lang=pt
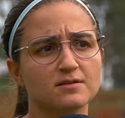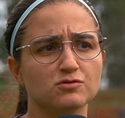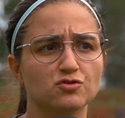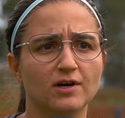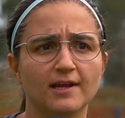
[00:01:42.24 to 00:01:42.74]

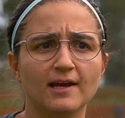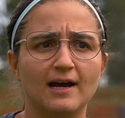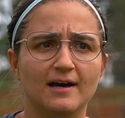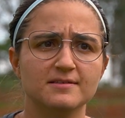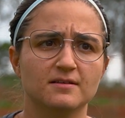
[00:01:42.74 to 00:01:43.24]
relação de jogar
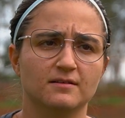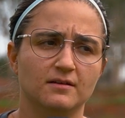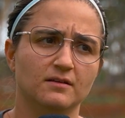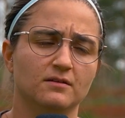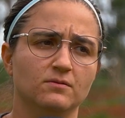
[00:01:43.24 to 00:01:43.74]
em casa,
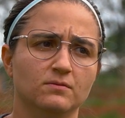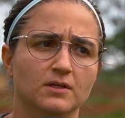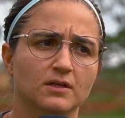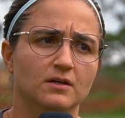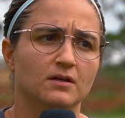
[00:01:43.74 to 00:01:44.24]
né?
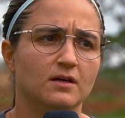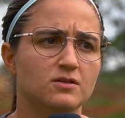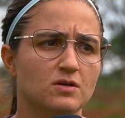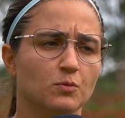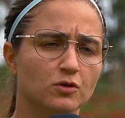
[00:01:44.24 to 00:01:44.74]
Então
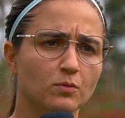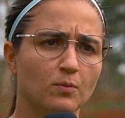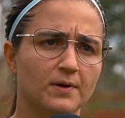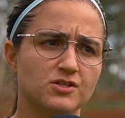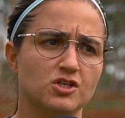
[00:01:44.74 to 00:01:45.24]
é, isso é
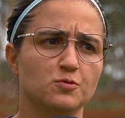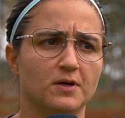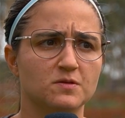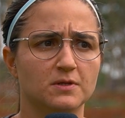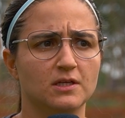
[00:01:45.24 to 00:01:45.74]
muito bom pra
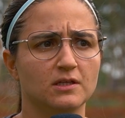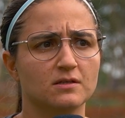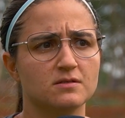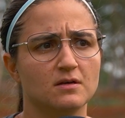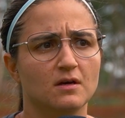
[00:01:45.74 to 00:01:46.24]
gente, pras
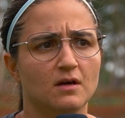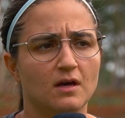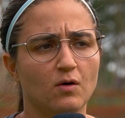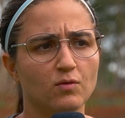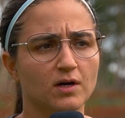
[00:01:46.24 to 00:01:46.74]
meninas.
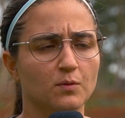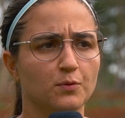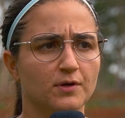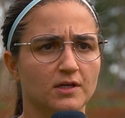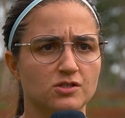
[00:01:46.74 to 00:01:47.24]
É um
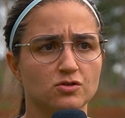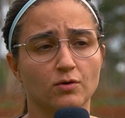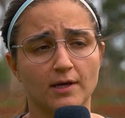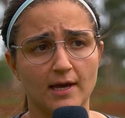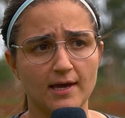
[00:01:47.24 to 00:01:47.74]
campo que a
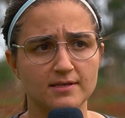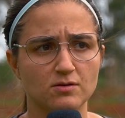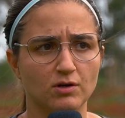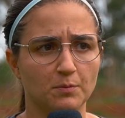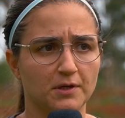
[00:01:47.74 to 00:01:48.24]
gente
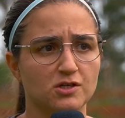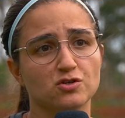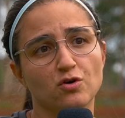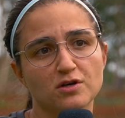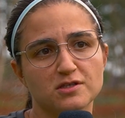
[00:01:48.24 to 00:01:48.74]
conhece, é um campo que a
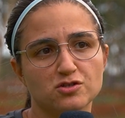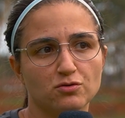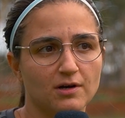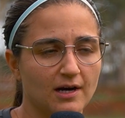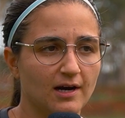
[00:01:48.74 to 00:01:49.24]
gente gosta
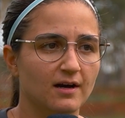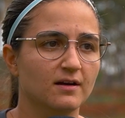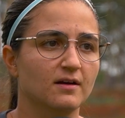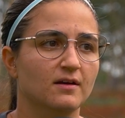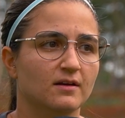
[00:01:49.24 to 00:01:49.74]
de
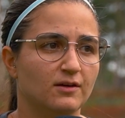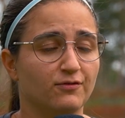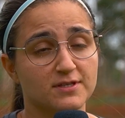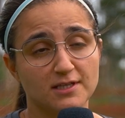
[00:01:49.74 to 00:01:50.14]
jogar, que